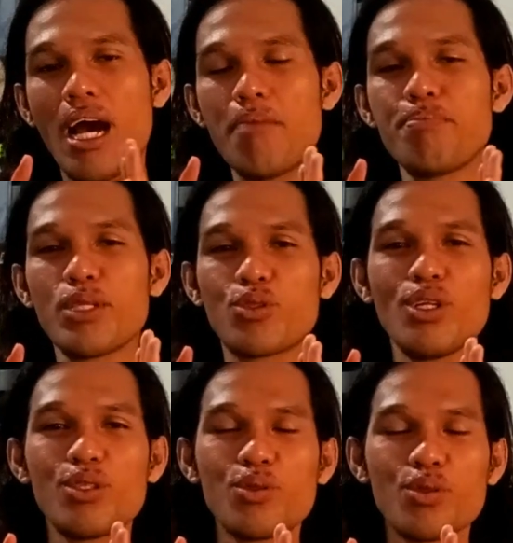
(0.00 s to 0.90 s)
hampir
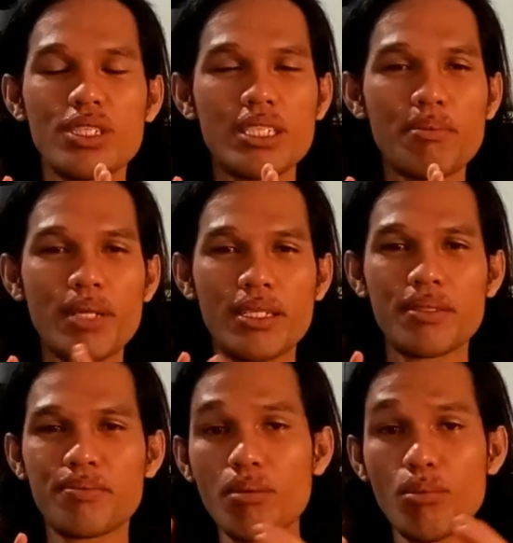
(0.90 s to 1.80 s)
sulit untuk dicapai.
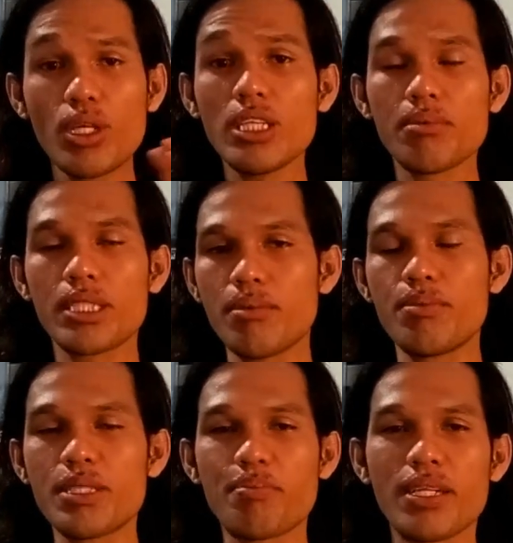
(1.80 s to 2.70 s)
Mungkin teman-teman
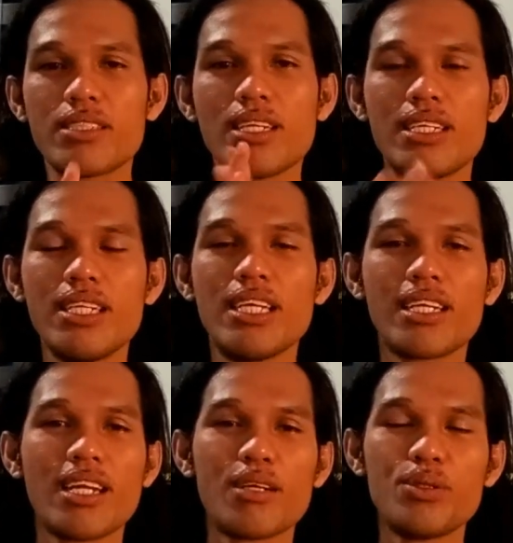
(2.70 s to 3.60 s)
bisa periksa di
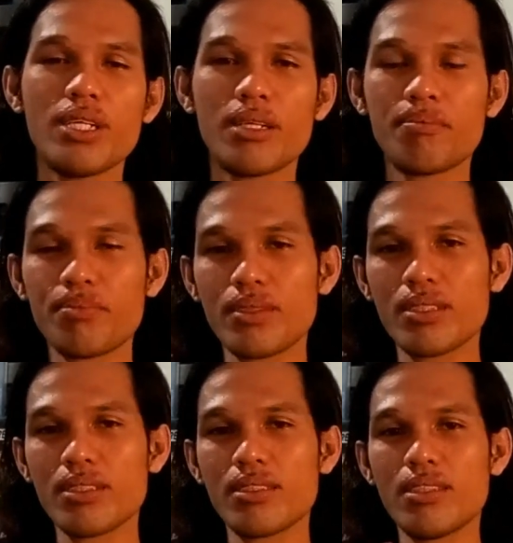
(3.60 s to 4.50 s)
lirik lagunya.
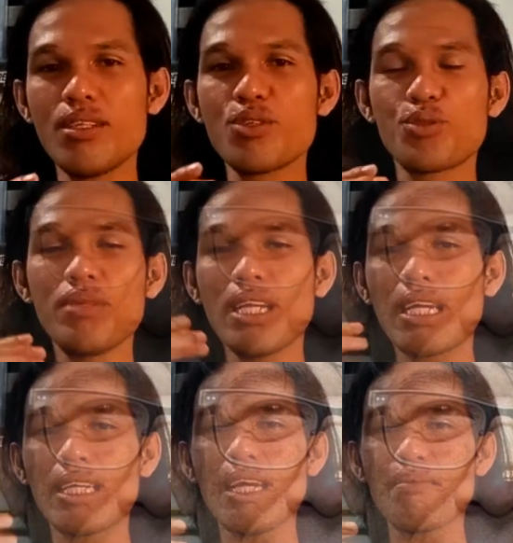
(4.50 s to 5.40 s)
Terus
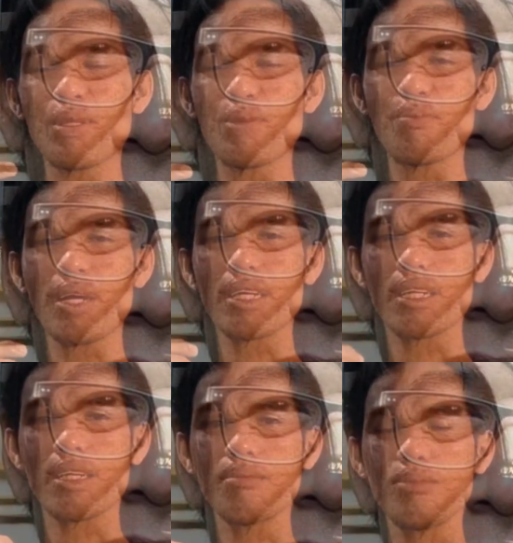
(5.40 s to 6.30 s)
melangkah
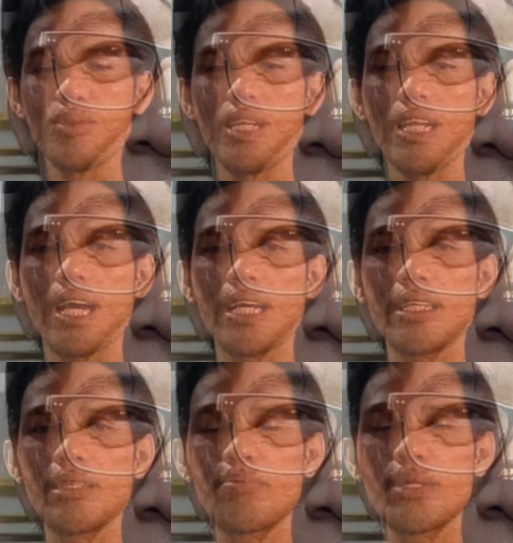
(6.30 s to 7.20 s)
melupakanmu, lelah
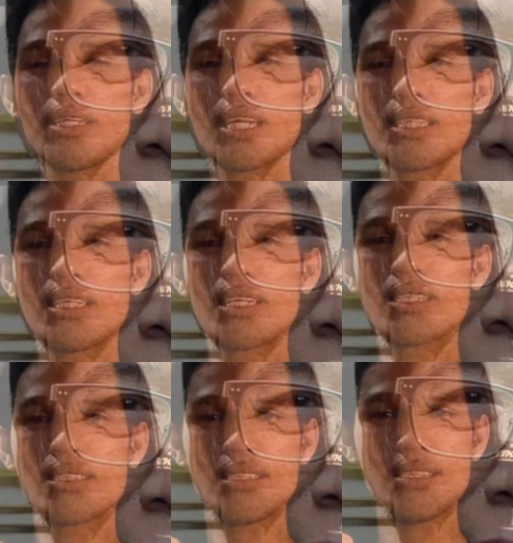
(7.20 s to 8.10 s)
hati perhatikan